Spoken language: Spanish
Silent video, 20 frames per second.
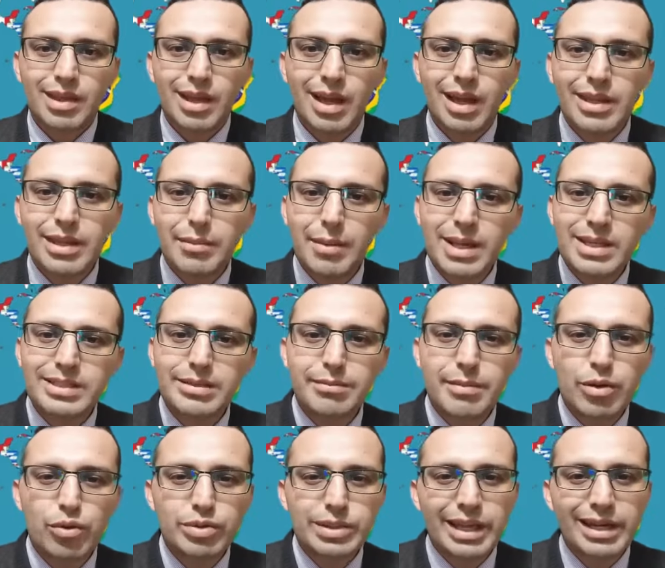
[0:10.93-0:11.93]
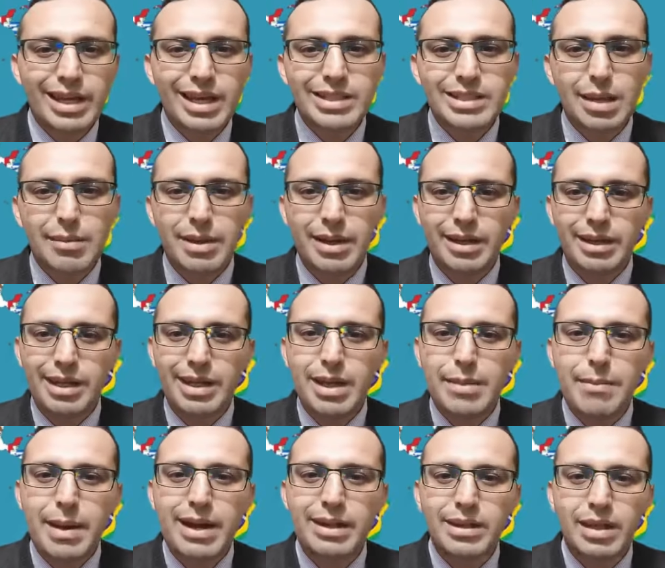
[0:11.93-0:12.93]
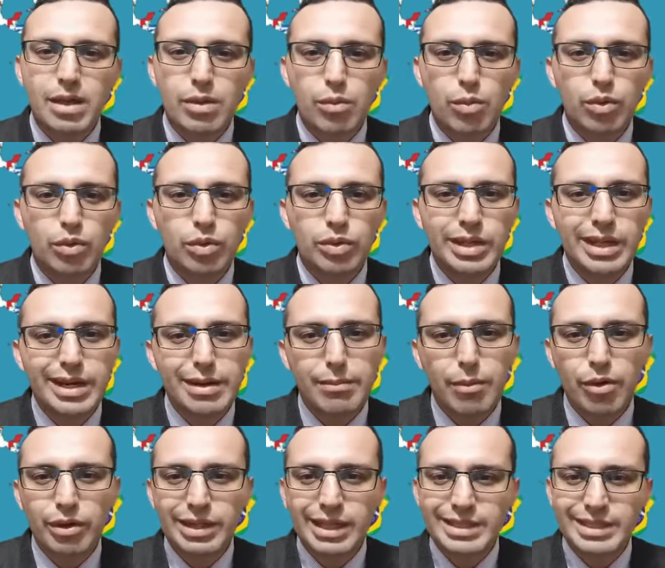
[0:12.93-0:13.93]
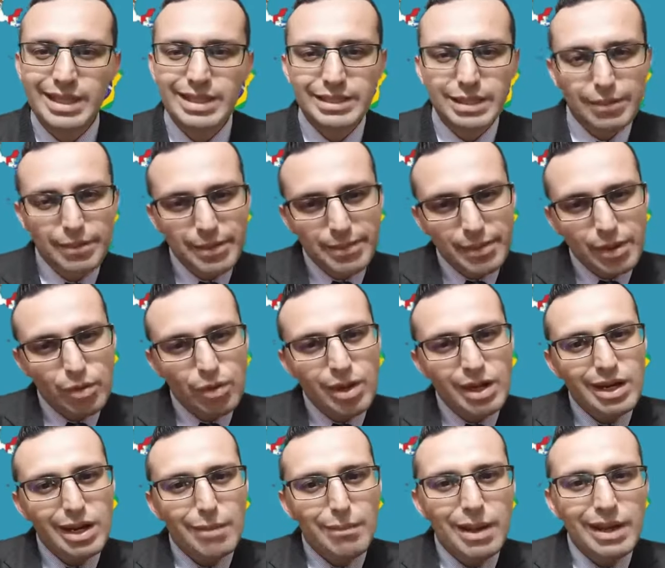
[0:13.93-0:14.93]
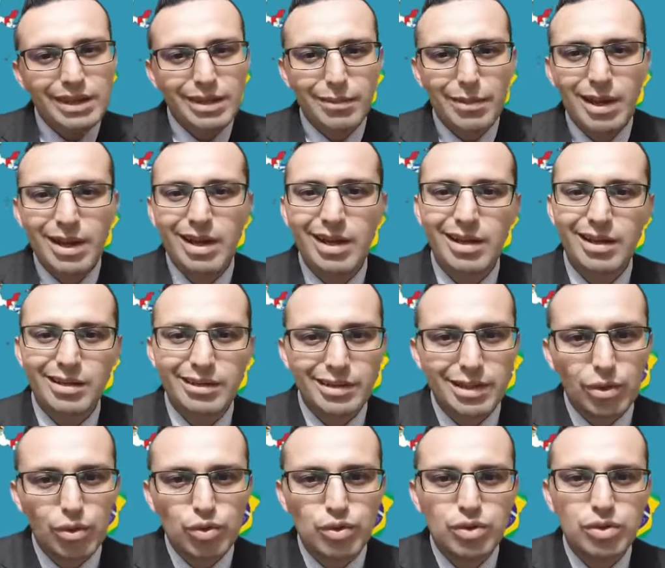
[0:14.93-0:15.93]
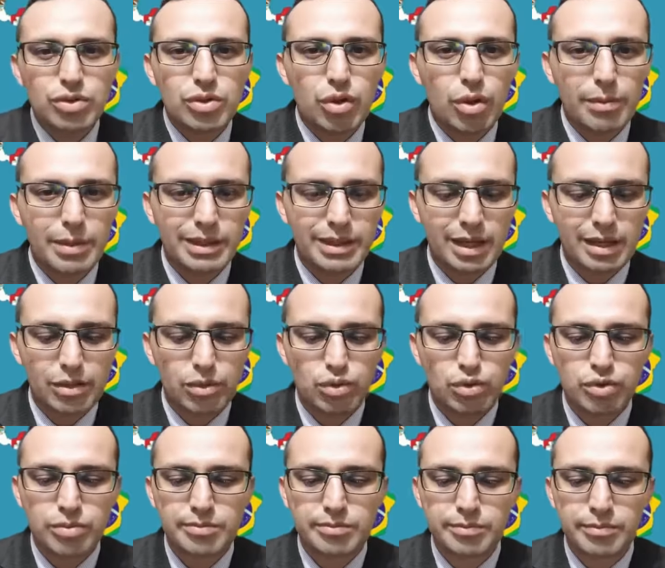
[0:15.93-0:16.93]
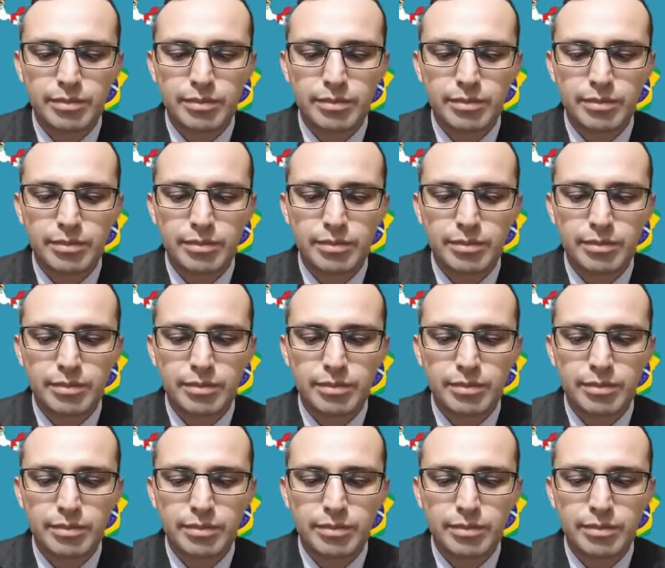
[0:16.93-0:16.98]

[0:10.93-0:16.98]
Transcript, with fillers: Además, me gustaría saber de qué parte del mundo te reportas, escribídmelo en la parte baja de los comentarios.